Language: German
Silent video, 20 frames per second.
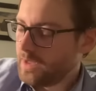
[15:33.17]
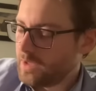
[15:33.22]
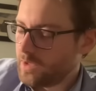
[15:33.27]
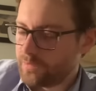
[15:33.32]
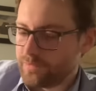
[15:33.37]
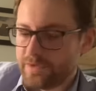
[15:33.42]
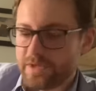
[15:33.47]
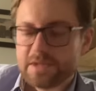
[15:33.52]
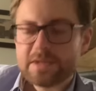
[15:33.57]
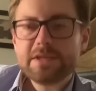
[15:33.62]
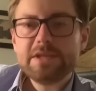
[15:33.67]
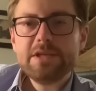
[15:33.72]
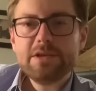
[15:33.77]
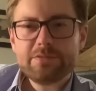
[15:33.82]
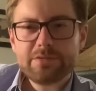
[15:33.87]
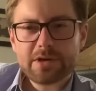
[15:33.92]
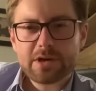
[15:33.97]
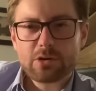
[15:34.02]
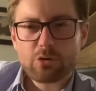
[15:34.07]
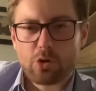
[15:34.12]
Viel
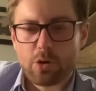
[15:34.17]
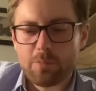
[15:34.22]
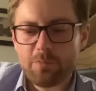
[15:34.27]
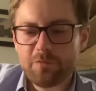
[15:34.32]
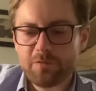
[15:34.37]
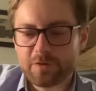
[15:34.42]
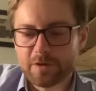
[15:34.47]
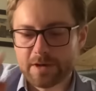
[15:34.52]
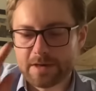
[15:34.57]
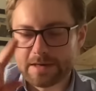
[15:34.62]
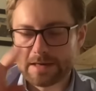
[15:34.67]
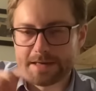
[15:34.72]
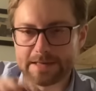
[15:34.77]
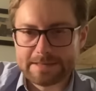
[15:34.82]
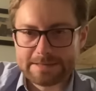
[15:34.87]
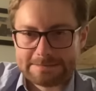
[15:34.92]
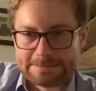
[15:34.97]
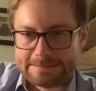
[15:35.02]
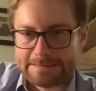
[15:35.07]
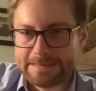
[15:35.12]
tiefer kommen wir gar
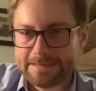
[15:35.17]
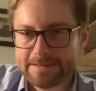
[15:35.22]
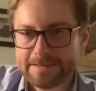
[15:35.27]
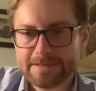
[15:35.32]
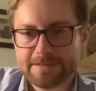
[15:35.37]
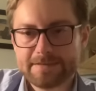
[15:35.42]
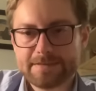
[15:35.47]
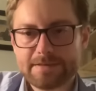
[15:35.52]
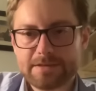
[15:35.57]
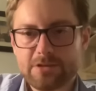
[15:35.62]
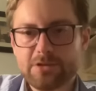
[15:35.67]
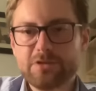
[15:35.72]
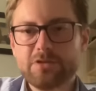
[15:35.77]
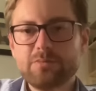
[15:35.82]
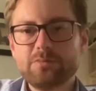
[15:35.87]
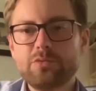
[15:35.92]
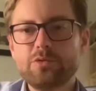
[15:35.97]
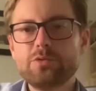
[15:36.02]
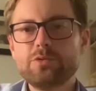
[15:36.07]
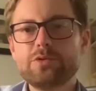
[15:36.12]
nicht, denn das ist auch so
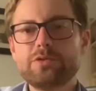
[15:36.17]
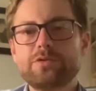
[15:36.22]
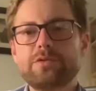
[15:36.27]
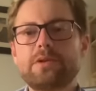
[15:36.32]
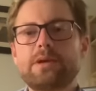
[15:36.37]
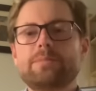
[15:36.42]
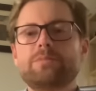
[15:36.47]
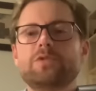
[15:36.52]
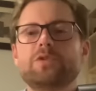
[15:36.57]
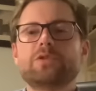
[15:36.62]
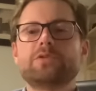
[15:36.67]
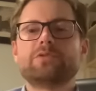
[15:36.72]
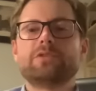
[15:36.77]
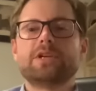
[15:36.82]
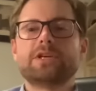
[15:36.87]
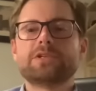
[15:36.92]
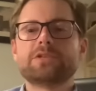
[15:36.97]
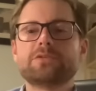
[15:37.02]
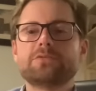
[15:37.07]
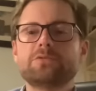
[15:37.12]
ein Punkt, habt ihr euch
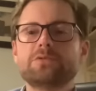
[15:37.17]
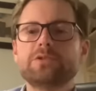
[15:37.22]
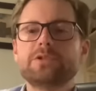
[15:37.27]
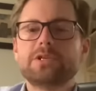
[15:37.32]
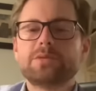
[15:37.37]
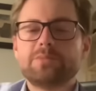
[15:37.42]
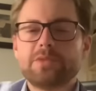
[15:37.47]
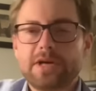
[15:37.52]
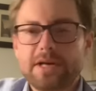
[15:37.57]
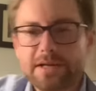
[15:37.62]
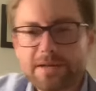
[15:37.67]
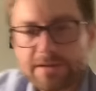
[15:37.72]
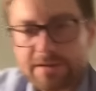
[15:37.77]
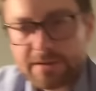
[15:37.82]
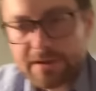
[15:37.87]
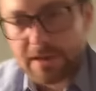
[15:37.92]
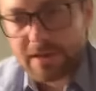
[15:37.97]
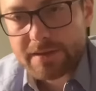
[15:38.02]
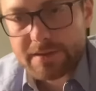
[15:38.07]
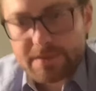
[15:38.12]
vielleicht gewundert bei einigen
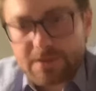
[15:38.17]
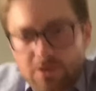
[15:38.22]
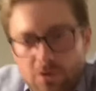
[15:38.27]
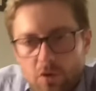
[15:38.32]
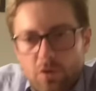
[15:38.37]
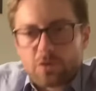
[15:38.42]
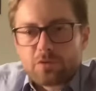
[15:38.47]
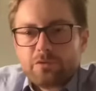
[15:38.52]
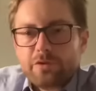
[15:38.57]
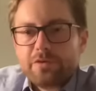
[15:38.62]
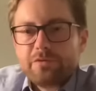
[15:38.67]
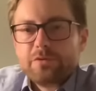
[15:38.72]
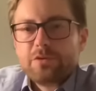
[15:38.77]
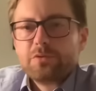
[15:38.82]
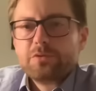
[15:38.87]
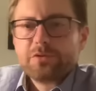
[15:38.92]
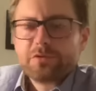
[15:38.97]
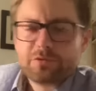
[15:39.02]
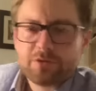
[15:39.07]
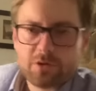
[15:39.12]
der letzten
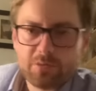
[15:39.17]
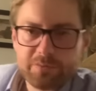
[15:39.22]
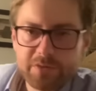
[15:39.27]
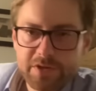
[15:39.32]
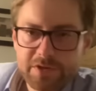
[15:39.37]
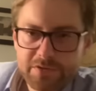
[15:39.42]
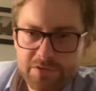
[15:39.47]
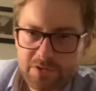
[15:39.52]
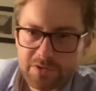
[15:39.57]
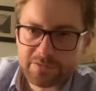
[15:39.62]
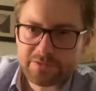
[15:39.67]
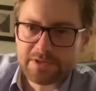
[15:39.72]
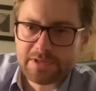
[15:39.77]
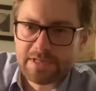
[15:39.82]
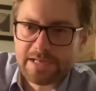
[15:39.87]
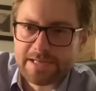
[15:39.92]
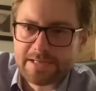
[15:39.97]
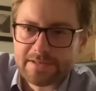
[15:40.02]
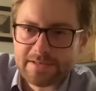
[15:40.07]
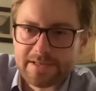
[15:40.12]
Log-Reviews, warum bin ich so auf die
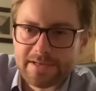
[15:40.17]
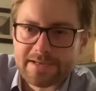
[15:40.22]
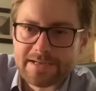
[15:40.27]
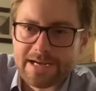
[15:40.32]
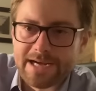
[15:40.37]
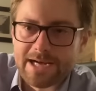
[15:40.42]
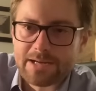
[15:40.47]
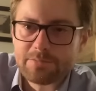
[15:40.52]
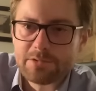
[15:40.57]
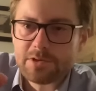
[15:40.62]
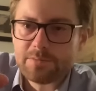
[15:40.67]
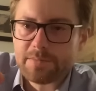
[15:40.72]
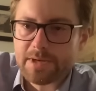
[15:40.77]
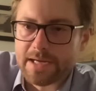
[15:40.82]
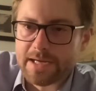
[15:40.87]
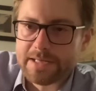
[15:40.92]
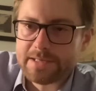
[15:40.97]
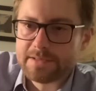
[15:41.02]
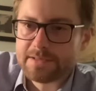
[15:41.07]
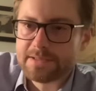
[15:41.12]
Länge der Kabel immer
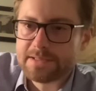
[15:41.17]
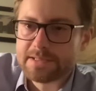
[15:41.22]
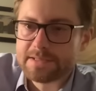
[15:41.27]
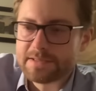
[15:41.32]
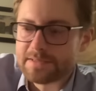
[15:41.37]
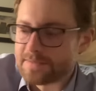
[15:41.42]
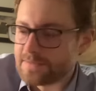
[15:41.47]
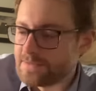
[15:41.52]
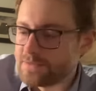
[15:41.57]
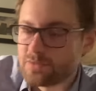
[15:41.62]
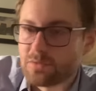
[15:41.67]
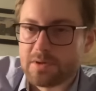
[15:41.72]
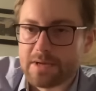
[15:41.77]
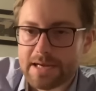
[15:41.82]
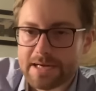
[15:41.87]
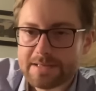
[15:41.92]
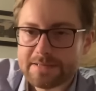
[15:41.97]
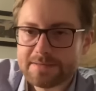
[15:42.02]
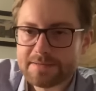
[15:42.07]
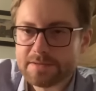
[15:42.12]
eingegangen, dass die so
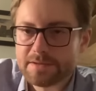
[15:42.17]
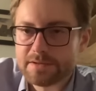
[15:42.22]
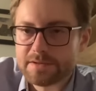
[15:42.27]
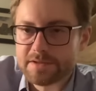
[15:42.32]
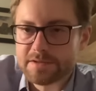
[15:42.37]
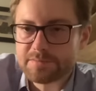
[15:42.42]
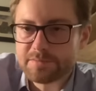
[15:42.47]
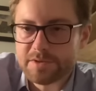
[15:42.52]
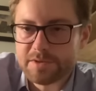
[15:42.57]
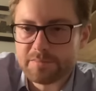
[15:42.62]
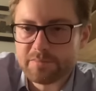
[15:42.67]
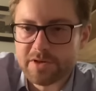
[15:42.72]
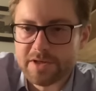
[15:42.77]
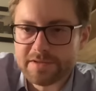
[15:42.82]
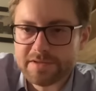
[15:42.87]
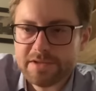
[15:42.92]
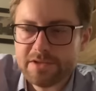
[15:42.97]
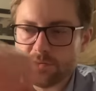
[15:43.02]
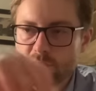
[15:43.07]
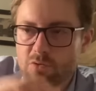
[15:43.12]
lang sind, dass man die
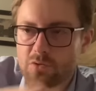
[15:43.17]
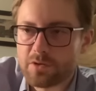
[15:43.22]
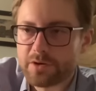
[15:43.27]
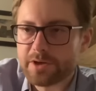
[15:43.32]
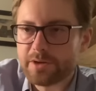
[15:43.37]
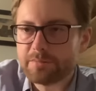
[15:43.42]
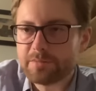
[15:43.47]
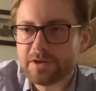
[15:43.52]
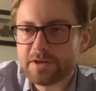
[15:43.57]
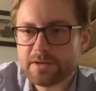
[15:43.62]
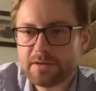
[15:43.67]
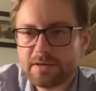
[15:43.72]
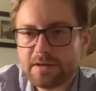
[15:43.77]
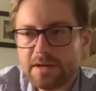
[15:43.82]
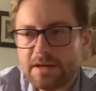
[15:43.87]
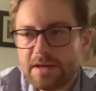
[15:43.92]
Platine hochnehmen kann.